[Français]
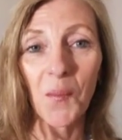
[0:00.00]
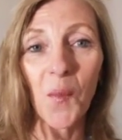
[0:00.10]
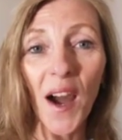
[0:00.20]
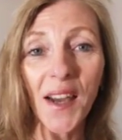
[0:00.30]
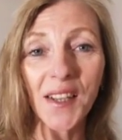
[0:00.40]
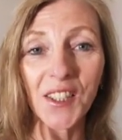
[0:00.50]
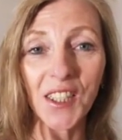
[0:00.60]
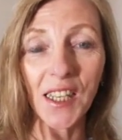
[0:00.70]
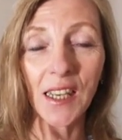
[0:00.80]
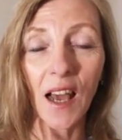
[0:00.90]
Moi,
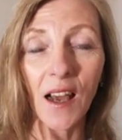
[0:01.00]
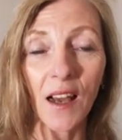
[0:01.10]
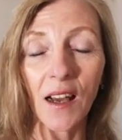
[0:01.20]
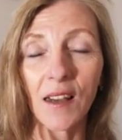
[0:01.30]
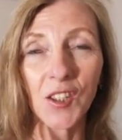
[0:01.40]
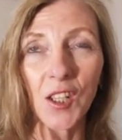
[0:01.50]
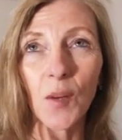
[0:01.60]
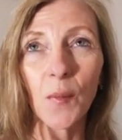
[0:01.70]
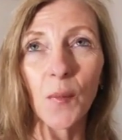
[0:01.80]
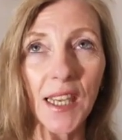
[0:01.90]
j'ai, j'ai
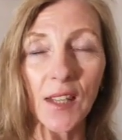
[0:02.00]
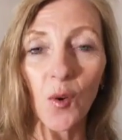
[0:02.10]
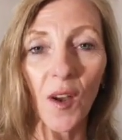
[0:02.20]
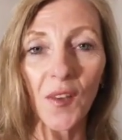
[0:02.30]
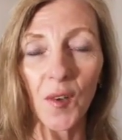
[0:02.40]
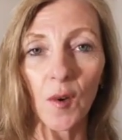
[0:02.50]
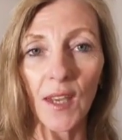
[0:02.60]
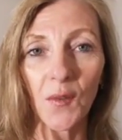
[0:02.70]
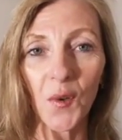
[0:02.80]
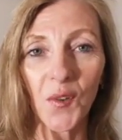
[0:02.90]
commencé il y a trois
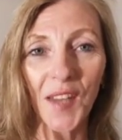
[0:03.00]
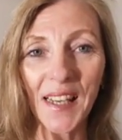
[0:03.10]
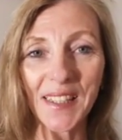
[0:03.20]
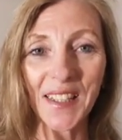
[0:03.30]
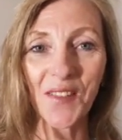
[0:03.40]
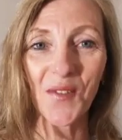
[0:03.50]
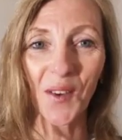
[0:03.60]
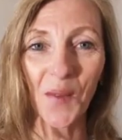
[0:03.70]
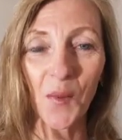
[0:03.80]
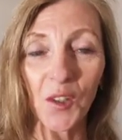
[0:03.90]
ans et avant ça, que c'était
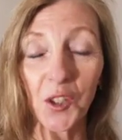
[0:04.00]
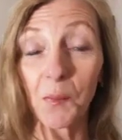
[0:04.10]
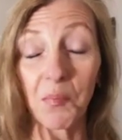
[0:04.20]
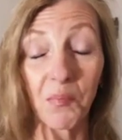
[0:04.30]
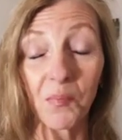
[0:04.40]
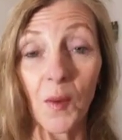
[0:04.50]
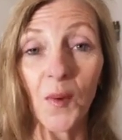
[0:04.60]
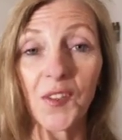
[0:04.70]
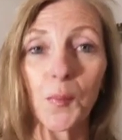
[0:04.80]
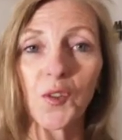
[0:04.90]
vraiment, je sais pas
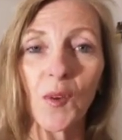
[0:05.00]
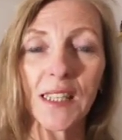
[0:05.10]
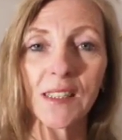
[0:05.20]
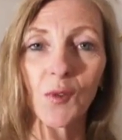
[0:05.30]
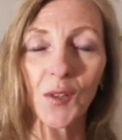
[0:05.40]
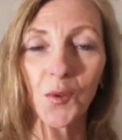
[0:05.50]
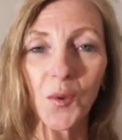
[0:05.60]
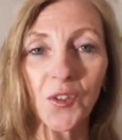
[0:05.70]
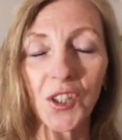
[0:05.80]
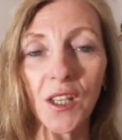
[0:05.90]
comment pour toi l'histoire du
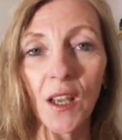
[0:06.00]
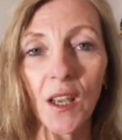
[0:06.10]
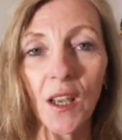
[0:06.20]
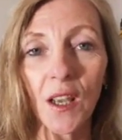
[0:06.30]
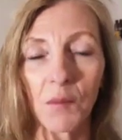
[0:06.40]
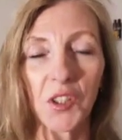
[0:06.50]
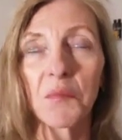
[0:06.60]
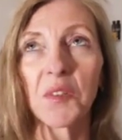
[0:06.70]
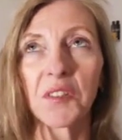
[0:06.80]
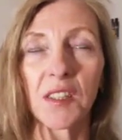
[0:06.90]
coaching, mais je dis,
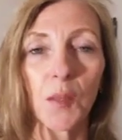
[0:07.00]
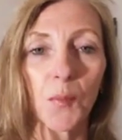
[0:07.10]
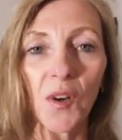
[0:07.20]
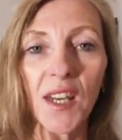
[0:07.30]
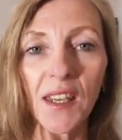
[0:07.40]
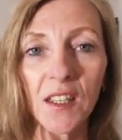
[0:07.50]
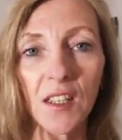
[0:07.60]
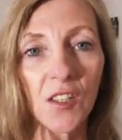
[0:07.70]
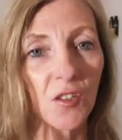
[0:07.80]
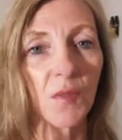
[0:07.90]
mais ça c'est pour les
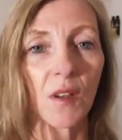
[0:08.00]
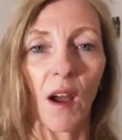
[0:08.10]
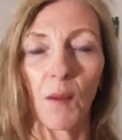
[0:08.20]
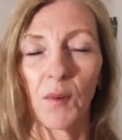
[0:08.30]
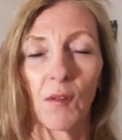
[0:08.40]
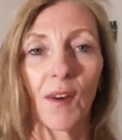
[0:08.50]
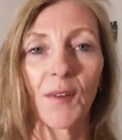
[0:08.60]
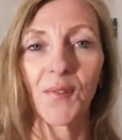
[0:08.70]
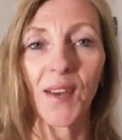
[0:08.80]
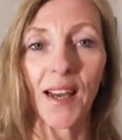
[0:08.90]
riches, je me dis, ah, pourquoi
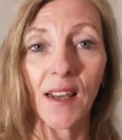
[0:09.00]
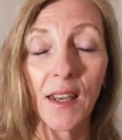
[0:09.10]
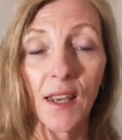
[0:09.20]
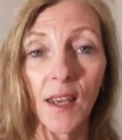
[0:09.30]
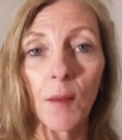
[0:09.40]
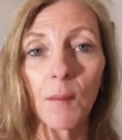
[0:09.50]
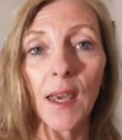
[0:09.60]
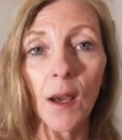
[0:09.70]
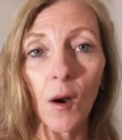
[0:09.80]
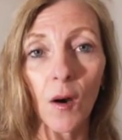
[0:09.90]
faire
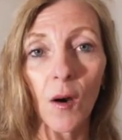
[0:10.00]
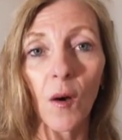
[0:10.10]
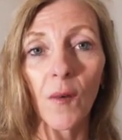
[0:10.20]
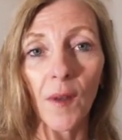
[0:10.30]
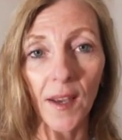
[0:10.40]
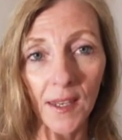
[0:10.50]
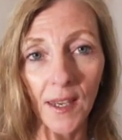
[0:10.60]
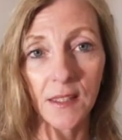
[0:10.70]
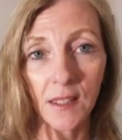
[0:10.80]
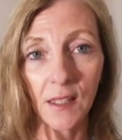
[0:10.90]
Mais en
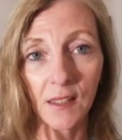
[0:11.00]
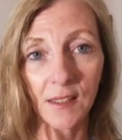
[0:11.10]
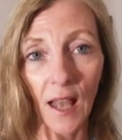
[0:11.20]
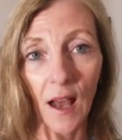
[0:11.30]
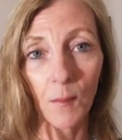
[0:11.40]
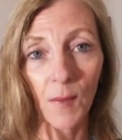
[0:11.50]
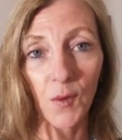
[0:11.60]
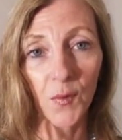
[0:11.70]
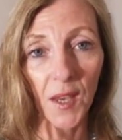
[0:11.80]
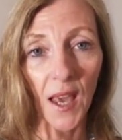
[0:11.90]
réalité, ça m'a
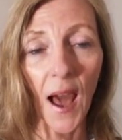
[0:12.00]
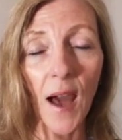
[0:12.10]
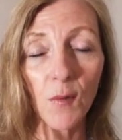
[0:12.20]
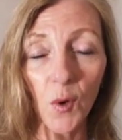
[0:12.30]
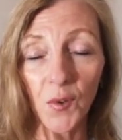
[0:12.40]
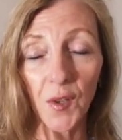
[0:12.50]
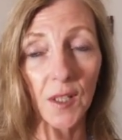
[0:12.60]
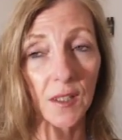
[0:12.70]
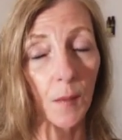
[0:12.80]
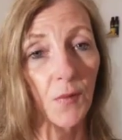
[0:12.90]
fait avancer,
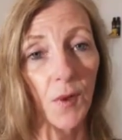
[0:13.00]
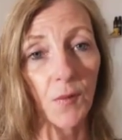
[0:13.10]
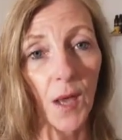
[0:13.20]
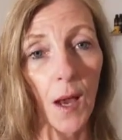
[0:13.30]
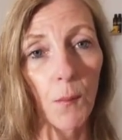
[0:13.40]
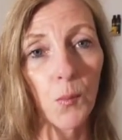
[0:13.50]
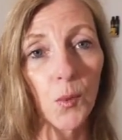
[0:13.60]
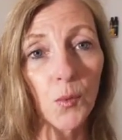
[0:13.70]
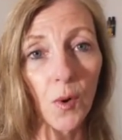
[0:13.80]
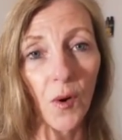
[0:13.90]
ça m'a fait faire un
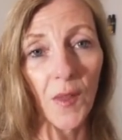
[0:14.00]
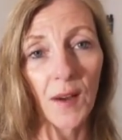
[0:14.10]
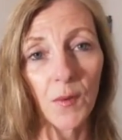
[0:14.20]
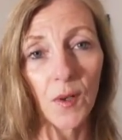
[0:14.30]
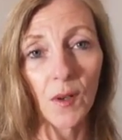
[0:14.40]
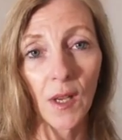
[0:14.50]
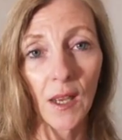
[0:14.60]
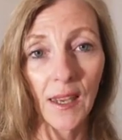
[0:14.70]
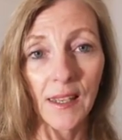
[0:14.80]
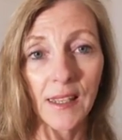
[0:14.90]
bond en avant,
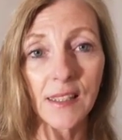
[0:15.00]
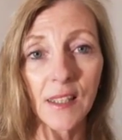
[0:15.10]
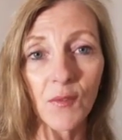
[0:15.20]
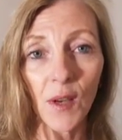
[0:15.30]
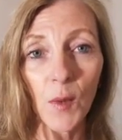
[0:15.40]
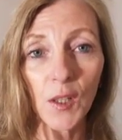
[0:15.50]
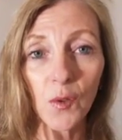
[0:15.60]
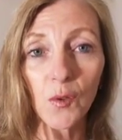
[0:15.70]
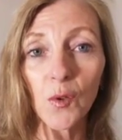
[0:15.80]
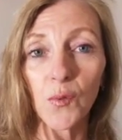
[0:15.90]
que c'est vraiment un truc
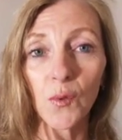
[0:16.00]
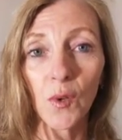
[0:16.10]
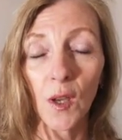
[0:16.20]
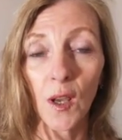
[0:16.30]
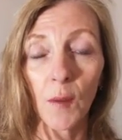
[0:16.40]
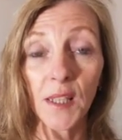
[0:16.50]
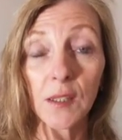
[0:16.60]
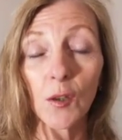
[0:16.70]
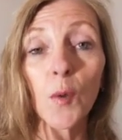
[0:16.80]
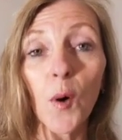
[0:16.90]
de fou. Parce que
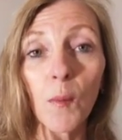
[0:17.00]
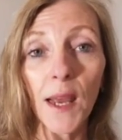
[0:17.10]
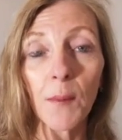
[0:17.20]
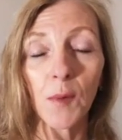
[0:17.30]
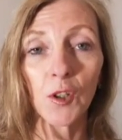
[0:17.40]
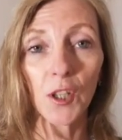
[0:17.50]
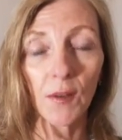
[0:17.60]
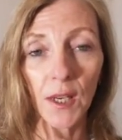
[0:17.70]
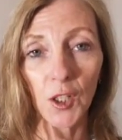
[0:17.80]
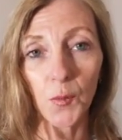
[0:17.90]
le problème que
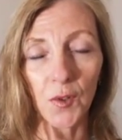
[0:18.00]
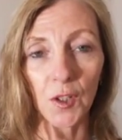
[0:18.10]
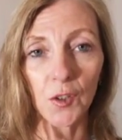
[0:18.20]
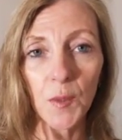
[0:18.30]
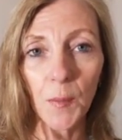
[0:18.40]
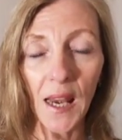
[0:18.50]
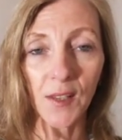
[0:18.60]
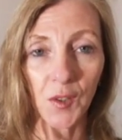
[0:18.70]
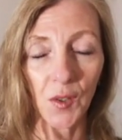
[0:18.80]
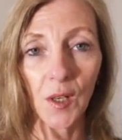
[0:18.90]
j'avais, je pense que je ne suis pas la
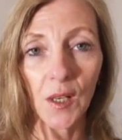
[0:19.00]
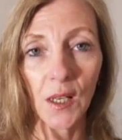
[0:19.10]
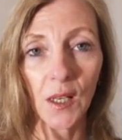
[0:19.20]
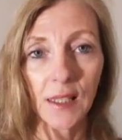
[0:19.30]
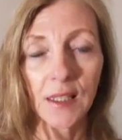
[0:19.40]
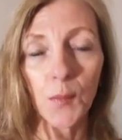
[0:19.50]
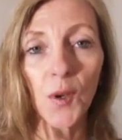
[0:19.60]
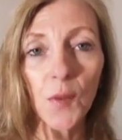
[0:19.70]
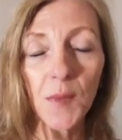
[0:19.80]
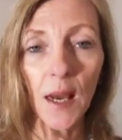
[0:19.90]
seule, c'est
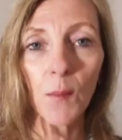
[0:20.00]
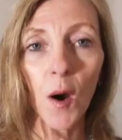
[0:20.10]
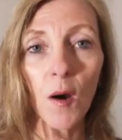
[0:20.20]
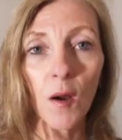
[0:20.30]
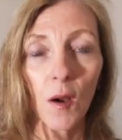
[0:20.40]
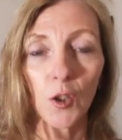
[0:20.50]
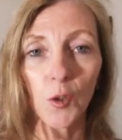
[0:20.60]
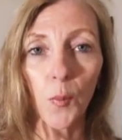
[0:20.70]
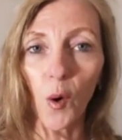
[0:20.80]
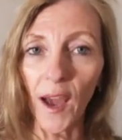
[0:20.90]
premièrement, je
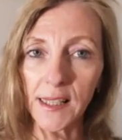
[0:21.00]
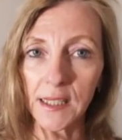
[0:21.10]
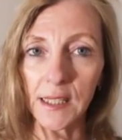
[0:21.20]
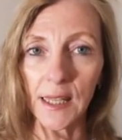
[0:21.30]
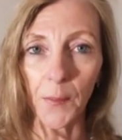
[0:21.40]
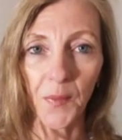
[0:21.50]
procrastinais.